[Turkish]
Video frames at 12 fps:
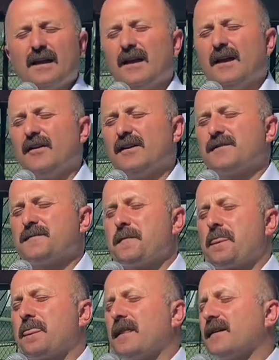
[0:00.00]
Evet,
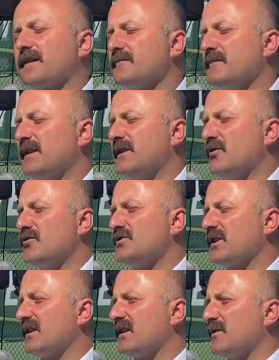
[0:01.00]
benden
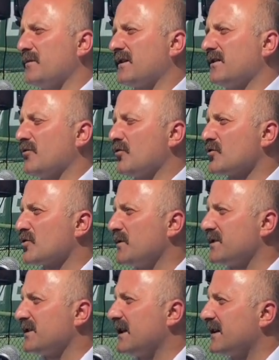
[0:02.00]
önceki kıymetli
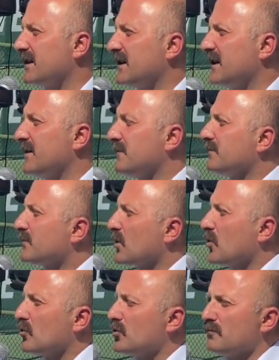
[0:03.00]
konuşmacılar yine
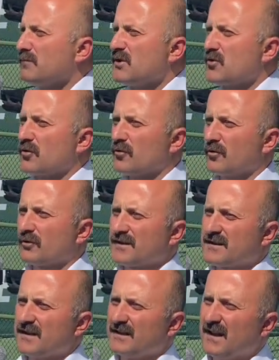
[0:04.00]
konunun birçok
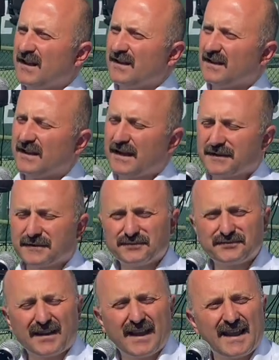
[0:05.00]
noktasına değindiler.
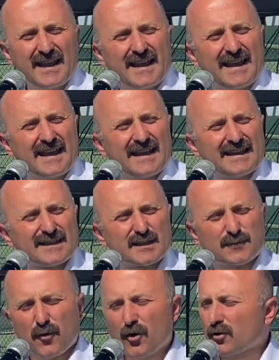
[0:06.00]

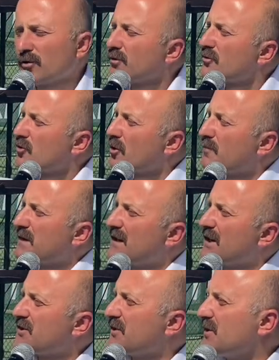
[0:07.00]
Spor çok
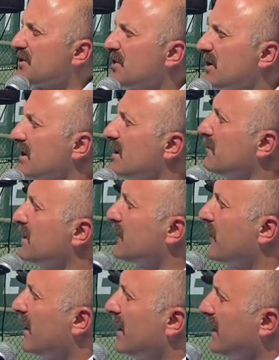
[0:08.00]
birleştirici bir
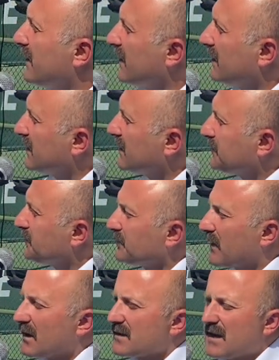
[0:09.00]
faaliyet alanı.
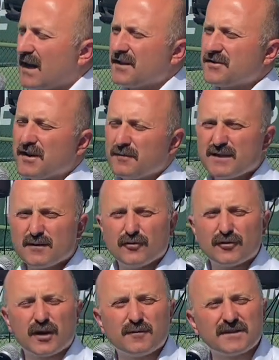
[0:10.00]
Sadece bizim
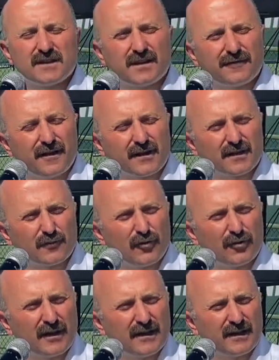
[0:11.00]
ülkemizdeki farklı
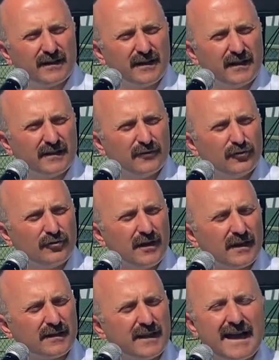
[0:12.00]
bölgeleri değil,
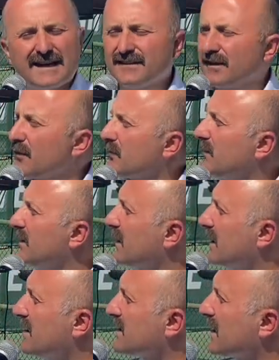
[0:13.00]
dünyanın her
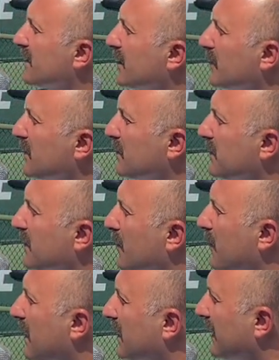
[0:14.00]
tarafındaki insanları
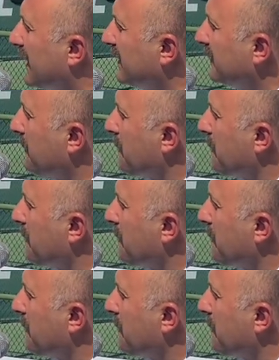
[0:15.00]
birbirine bağlayan